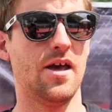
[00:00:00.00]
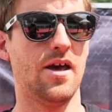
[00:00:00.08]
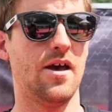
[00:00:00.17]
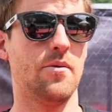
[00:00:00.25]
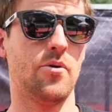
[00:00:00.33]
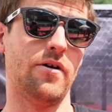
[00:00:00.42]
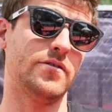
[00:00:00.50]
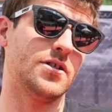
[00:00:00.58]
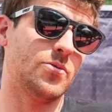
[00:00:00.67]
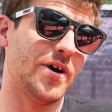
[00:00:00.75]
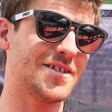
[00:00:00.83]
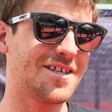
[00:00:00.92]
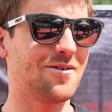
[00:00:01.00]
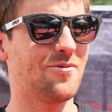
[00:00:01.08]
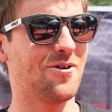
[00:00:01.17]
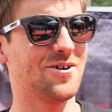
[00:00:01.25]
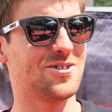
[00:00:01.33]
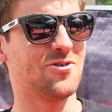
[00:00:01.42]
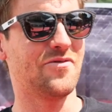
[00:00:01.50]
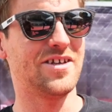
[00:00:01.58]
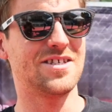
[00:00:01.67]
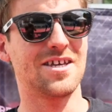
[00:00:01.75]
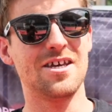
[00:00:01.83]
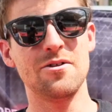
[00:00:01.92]
Eh, pero después tenemos
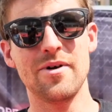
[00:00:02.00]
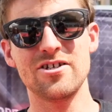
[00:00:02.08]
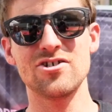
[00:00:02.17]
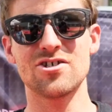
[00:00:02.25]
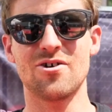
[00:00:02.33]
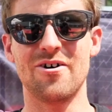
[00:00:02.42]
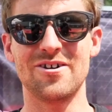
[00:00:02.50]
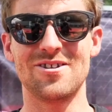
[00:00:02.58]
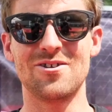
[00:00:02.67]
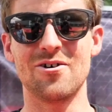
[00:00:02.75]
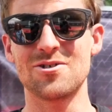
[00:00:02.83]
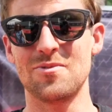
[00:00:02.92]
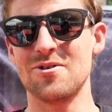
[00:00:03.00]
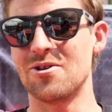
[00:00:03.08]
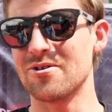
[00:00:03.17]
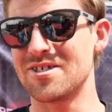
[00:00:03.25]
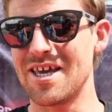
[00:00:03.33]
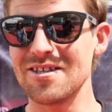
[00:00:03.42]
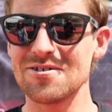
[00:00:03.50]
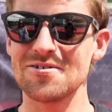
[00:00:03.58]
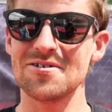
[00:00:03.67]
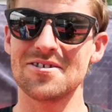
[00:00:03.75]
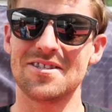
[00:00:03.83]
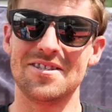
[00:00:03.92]
90 kilómetros con
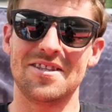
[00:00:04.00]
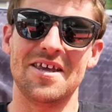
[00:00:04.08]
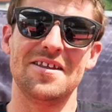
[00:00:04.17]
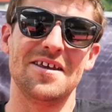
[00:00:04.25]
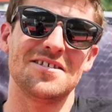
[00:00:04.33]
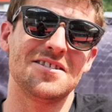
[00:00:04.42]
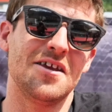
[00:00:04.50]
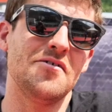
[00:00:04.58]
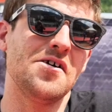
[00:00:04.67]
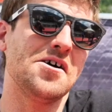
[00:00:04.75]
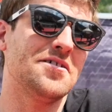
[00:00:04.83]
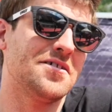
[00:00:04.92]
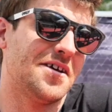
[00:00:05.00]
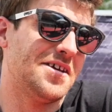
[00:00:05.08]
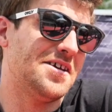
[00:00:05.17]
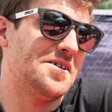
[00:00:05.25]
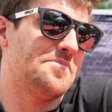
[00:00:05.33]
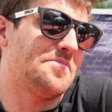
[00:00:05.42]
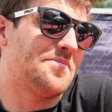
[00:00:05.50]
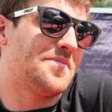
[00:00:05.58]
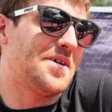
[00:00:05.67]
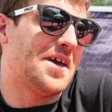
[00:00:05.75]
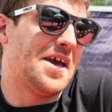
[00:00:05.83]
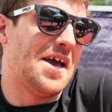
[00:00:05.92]
2200 de desnivel y
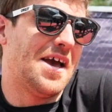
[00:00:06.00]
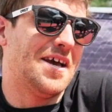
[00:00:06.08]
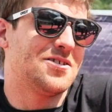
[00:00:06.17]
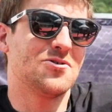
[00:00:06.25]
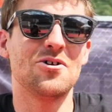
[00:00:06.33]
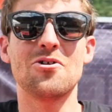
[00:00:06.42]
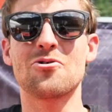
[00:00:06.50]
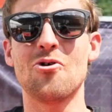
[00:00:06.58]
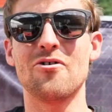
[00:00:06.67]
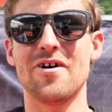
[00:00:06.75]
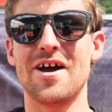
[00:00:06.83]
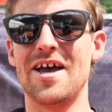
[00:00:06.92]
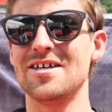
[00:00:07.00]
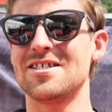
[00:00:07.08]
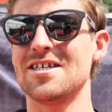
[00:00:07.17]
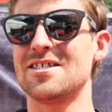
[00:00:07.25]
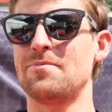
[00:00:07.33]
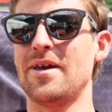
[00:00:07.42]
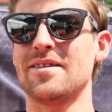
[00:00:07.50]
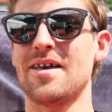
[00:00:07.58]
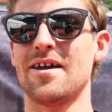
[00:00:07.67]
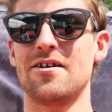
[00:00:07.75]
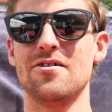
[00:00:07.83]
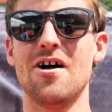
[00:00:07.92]
es una locura, es
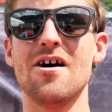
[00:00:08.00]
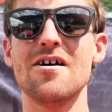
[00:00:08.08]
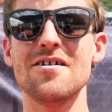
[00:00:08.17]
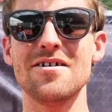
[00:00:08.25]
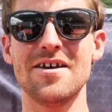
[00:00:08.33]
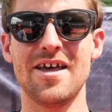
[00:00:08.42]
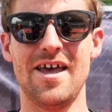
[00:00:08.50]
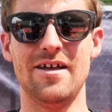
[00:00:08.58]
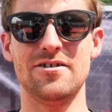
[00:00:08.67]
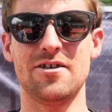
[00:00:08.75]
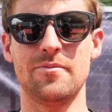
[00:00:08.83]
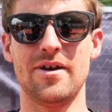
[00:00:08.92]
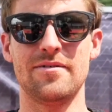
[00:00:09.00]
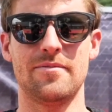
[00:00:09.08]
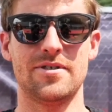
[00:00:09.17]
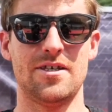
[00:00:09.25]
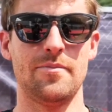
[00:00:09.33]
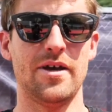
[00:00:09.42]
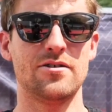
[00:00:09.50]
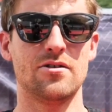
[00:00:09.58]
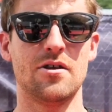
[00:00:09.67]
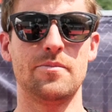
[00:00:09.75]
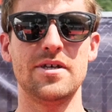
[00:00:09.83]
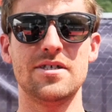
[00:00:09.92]
espectacular el
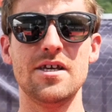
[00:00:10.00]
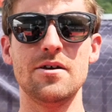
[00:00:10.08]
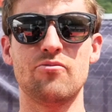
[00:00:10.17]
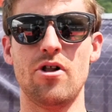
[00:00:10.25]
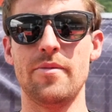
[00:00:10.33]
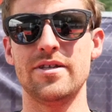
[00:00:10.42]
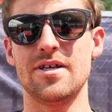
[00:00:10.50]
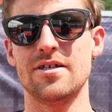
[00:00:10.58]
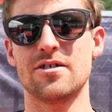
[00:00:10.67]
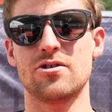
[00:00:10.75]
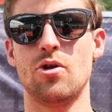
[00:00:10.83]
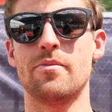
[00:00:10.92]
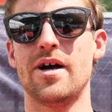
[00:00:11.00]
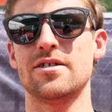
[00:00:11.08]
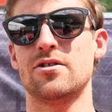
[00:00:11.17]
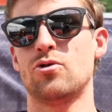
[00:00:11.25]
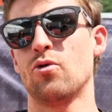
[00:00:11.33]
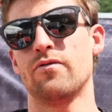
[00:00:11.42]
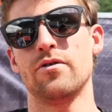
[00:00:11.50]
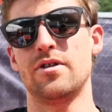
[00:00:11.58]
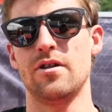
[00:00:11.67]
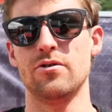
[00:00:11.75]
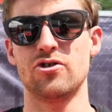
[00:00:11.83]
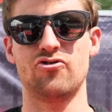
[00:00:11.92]
segmento de PC y probablemente es lo más duro
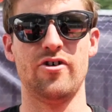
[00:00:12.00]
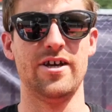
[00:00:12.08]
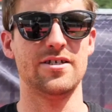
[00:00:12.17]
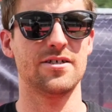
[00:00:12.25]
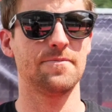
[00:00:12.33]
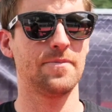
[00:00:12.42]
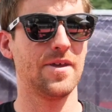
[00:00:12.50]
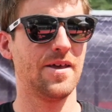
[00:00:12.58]
de los tres.